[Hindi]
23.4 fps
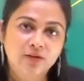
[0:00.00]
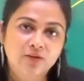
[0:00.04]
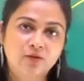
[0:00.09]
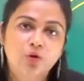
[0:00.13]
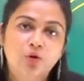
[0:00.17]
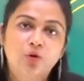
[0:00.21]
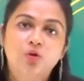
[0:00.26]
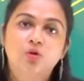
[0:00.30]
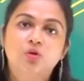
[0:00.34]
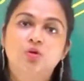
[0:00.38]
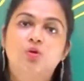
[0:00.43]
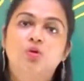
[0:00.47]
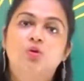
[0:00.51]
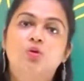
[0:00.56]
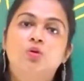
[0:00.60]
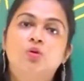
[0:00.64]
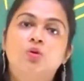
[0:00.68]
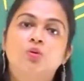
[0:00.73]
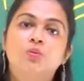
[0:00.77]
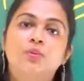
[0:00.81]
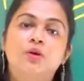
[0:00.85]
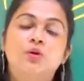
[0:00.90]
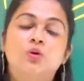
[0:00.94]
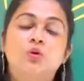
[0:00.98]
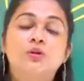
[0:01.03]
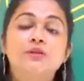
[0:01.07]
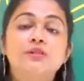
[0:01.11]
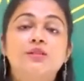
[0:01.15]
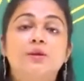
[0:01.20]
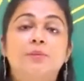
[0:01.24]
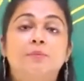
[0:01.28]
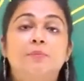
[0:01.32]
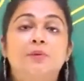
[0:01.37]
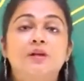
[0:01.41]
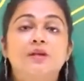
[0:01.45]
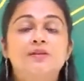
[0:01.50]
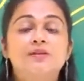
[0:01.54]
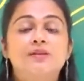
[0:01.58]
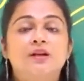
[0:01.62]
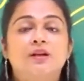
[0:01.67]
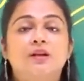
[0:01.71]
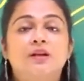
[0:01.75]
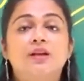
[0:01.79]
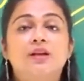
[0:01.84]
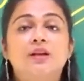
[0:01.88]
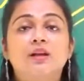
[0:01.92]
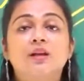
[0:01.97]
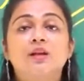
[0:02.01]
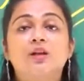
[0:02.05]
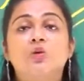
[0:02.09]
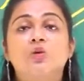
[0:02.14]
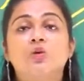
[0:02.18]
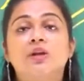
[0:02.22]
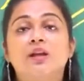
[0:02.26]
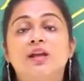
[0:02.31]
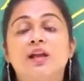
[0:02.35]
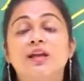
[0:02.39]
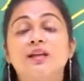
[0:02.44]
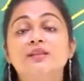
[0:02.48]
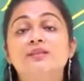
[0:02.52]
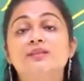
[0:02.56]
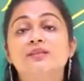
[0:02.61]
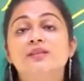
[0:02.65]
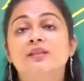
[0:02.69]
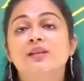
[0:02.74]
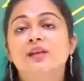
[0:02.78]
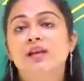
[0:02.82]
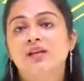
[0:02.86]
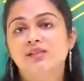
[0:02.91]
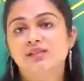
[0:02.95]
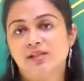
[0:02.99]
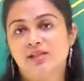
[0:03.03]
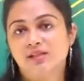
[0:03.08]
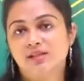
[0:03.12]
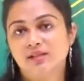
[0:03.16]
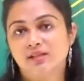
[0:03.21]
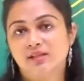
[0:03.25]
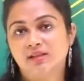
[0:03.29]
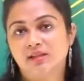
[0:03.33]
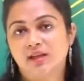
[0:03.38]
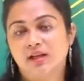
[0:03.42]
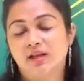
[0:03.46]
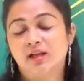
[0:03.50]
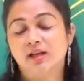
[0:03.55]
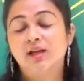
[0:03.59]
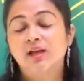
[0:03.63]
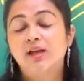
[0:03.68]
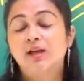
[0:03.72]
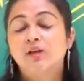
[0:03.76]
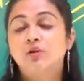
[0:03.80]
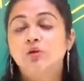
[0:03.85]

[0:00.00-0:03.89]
है वो और लोगों को बिल्कुल सप्रेस करने के लिए यूटिलाइज किया जा सकता है